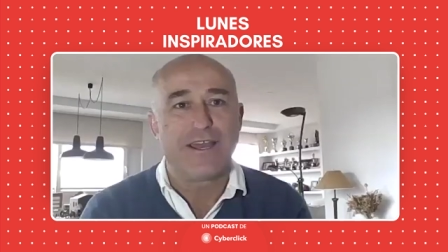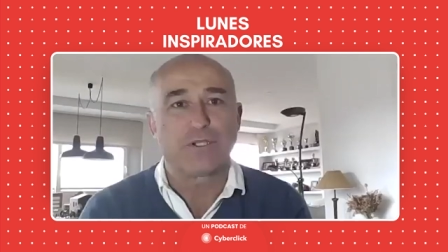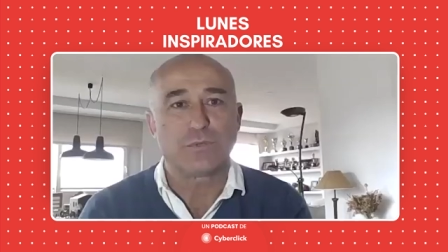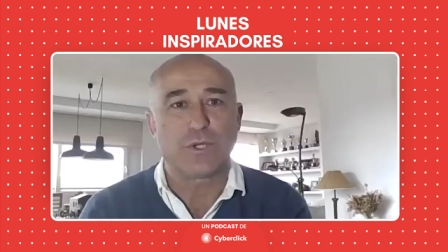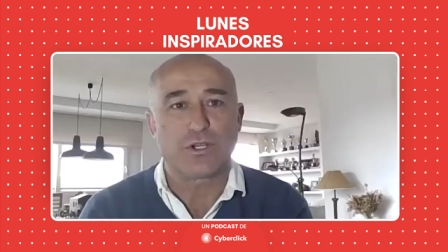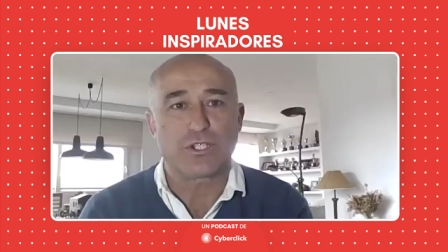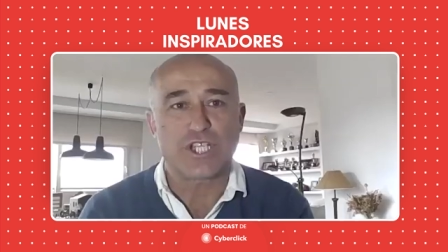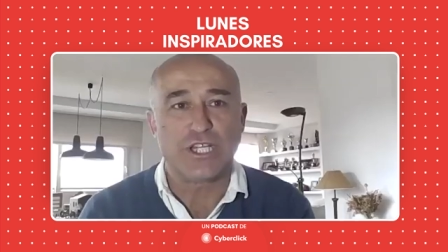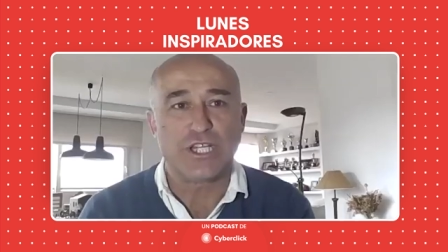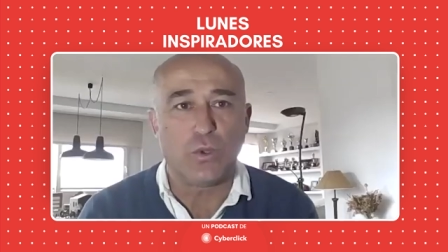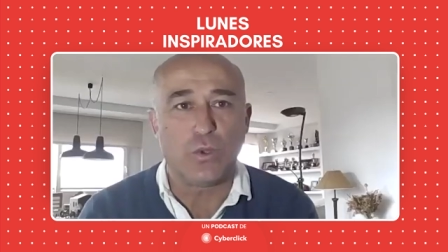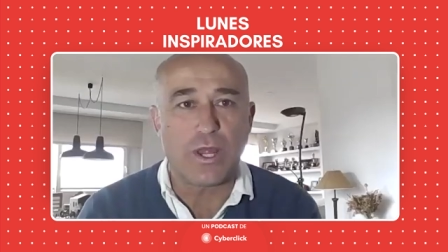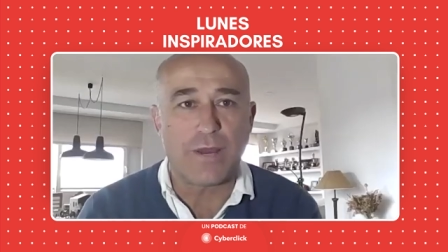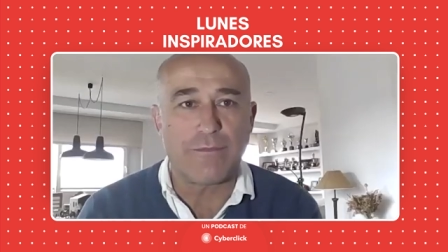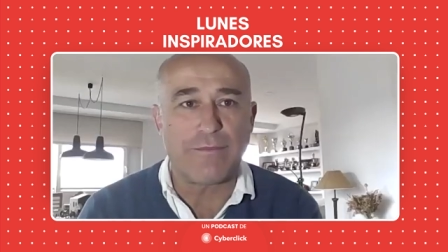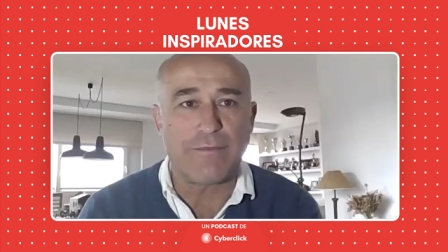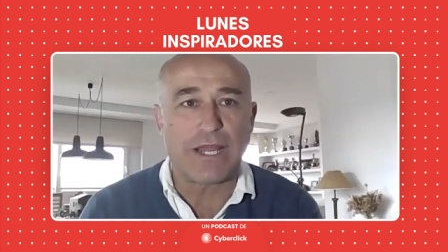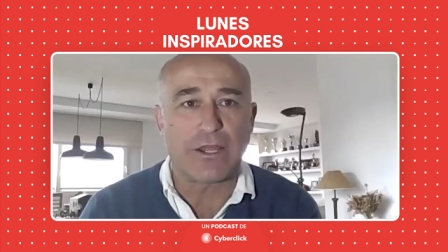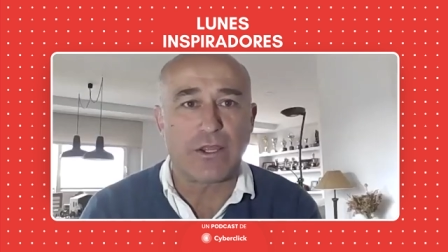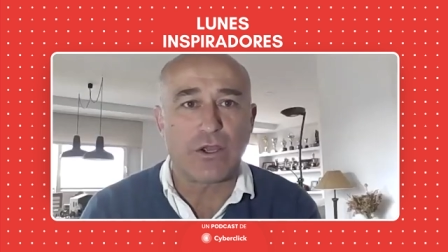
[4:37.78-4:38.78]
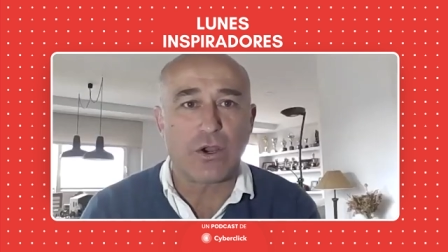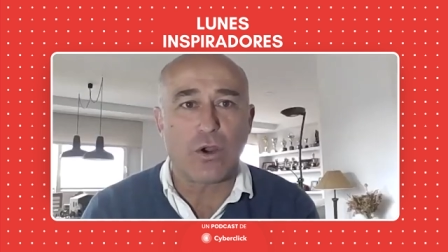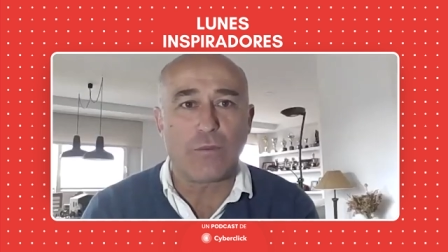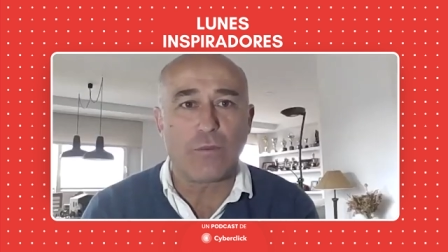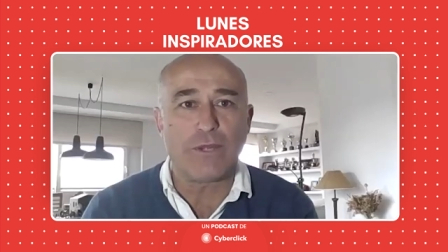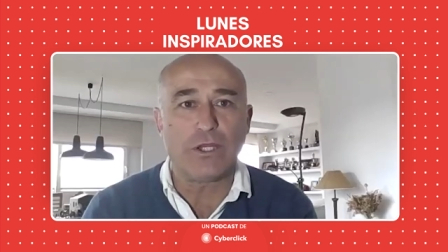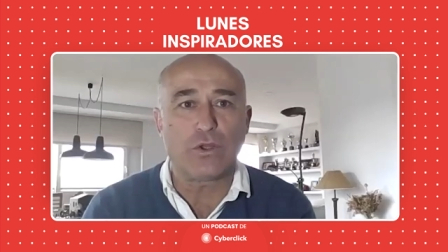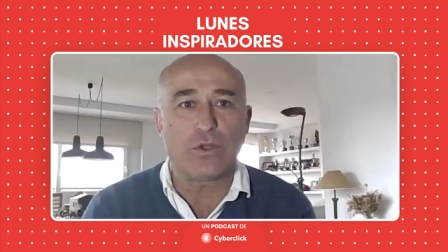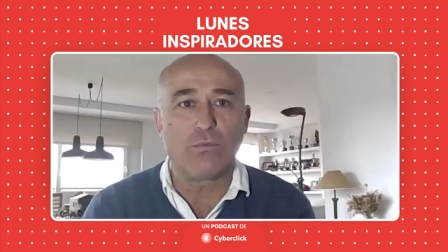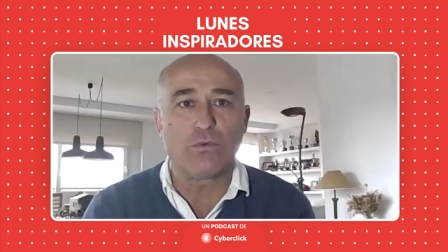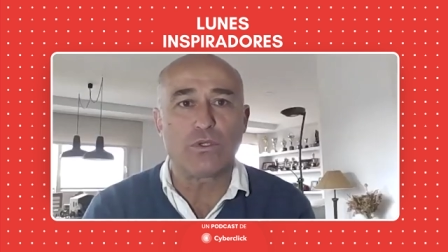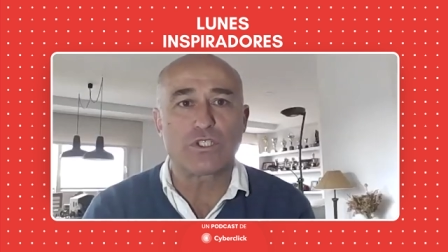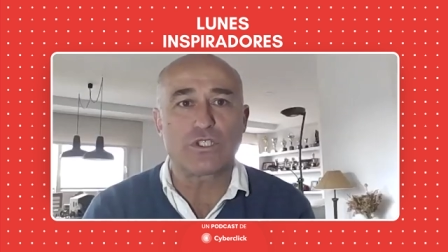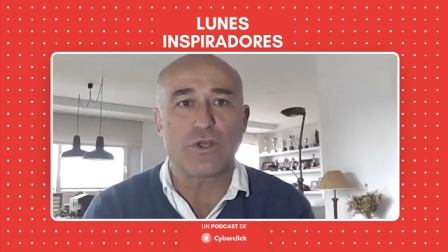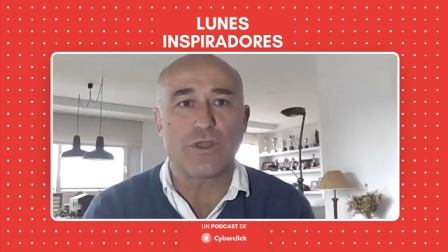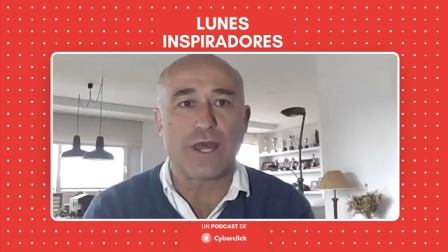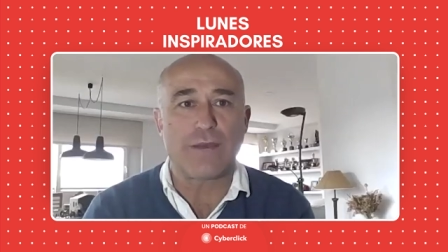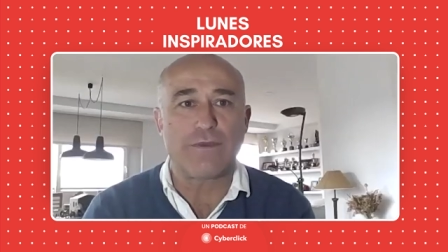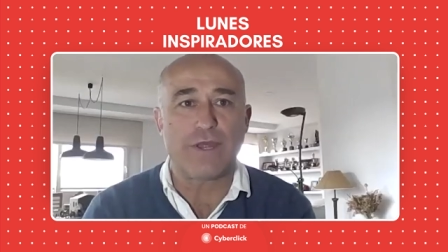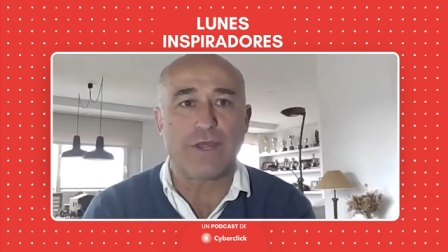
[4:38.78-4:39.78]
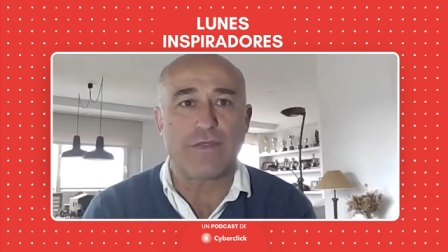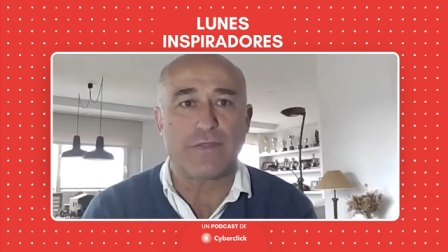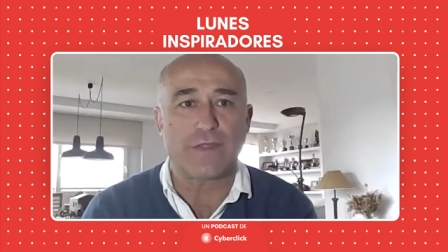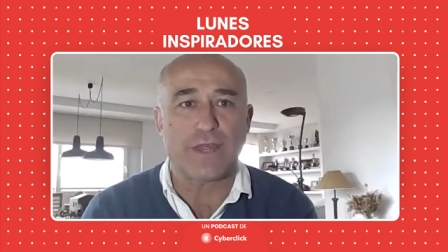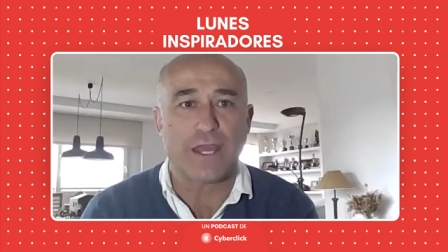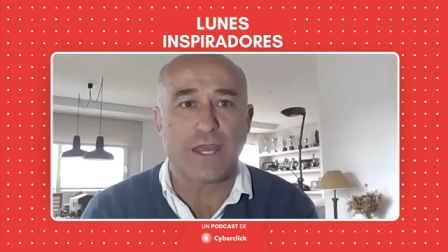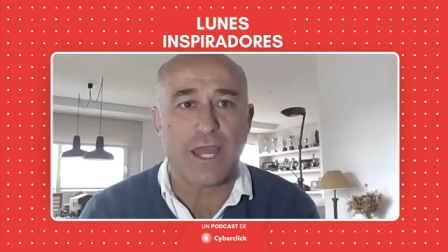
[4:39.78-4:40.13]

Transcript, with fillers: pues bueno, sin duda, mira, yo comento mucho, David,